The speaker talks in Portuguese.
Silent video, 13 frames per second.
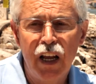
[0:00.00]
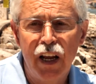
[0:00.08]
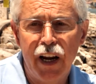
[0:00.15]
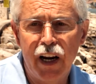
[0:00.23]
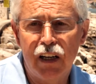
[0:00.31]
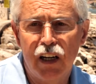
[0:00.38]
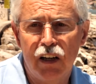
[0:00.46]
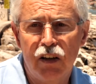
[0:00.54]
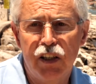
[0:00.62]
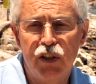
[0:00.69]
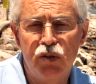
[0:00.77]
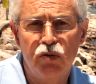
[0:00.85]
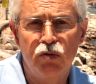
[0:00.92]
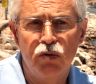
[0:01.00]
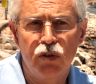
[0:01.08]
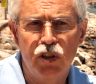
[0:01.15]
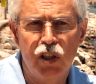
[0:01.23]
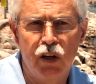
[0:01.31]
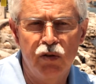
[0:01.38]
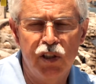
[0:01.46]
É claro que isso
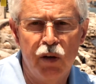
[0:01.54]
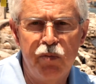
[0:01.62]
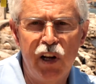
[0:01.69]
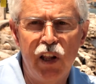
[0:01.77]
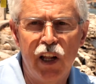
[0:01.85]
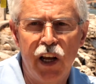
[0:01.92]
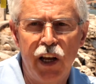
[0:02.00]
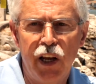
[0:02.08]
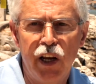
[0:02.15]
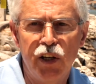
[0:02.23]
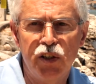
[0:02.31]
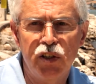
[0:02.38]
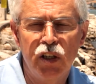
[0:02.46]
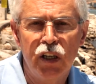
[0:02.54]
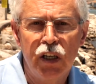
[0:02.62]
serão sempre ideias